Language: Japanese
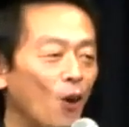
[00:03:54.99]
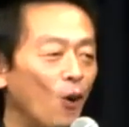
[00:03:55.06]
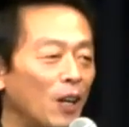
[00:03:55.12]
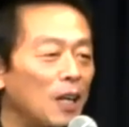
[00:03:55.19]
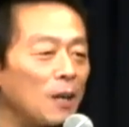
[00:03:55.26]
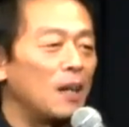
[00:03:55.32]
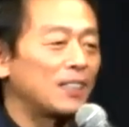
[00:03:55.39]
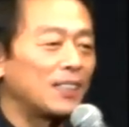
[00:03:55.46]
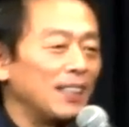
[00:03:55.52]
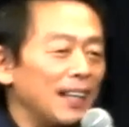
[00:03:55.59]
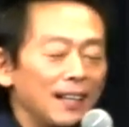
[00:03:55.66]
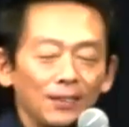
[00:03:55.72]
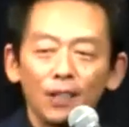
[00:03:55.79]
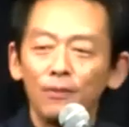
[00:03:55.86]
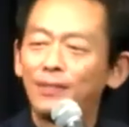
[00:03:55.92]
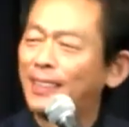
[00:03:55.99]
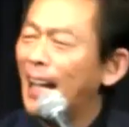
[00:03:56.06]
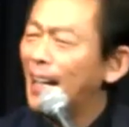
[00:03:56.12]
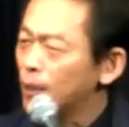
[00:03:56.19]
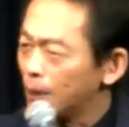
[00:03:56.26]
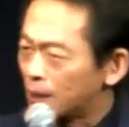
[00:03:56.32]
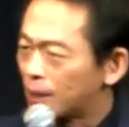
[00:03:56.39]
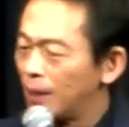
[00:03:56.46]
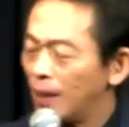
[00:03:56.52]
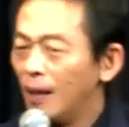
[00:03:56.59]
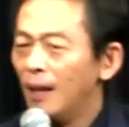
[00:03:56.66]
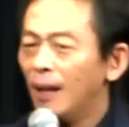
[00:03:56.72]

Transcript: よう言いますねなんですけど、大丈夫です。